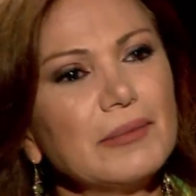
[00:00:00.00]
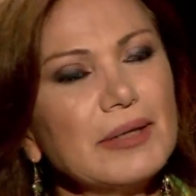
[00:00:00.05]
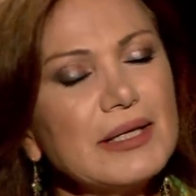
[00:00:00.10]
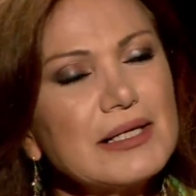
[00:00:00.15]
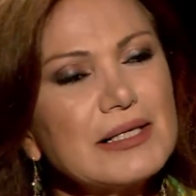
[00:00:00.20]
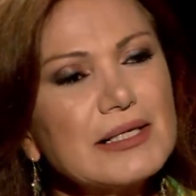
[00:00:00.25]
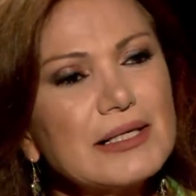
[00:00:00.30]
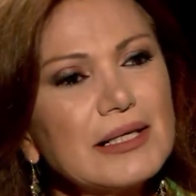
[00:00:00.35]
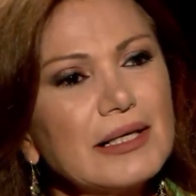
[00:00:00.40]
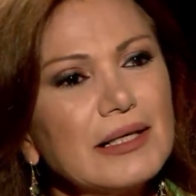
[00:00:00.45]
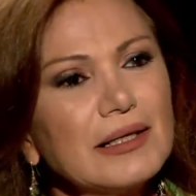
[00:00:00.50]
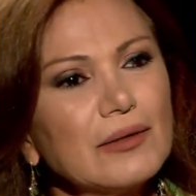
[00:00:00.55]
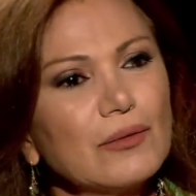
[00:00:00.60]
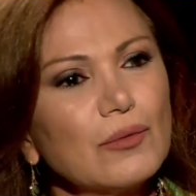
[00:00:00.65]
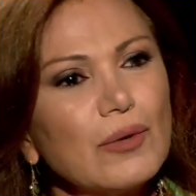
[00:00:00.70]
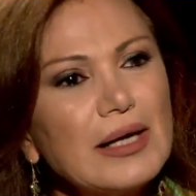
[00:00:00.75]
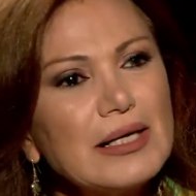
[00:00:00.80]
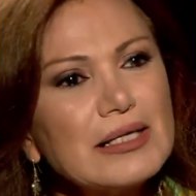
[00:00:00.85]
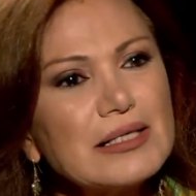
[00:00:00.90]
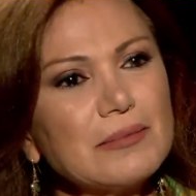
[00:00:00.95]
حسين
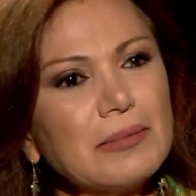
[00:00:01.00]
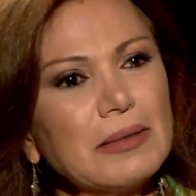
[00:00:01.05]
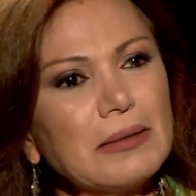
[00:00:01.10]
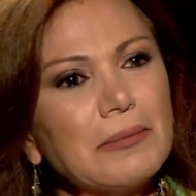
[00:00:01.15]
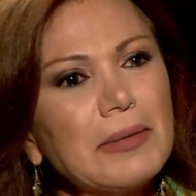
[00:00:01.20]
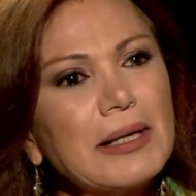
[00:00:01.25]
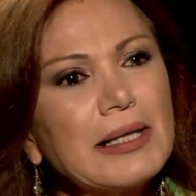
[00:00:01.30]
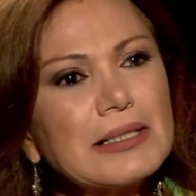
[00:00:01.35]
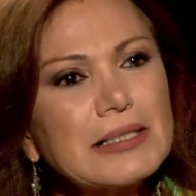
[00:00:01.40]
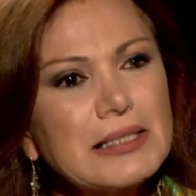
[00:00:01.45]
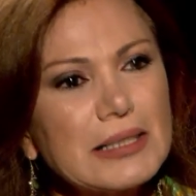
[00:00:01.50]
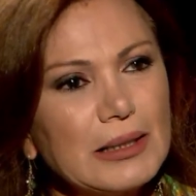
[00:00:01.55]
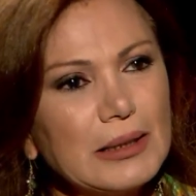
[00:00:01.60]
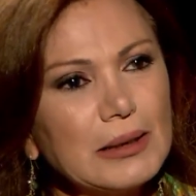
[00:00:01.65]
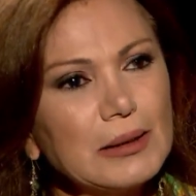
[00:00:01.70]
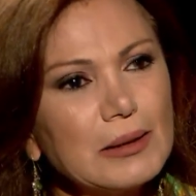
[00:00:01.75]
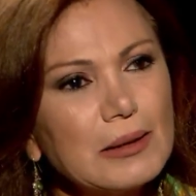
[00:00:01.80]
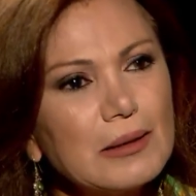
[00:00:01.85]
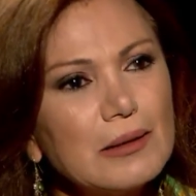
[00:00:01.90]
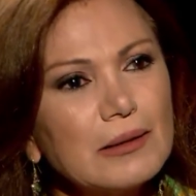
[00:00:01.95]
وحزب البعث
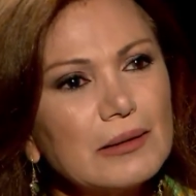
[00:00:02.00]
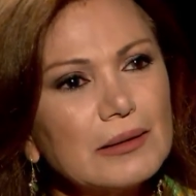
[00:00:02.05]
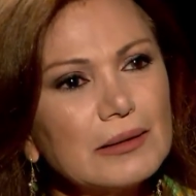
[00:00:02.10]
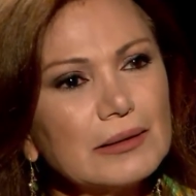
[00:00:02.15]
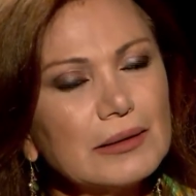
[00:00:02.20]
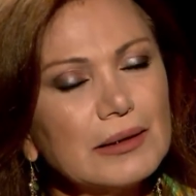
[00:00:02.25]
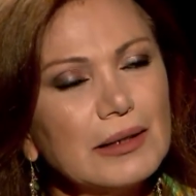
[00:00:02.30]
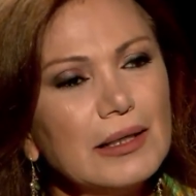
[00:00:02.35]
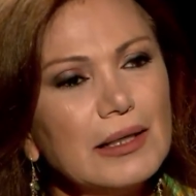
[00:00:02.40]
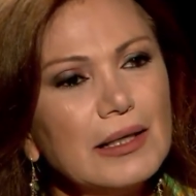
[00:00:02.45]
العراقي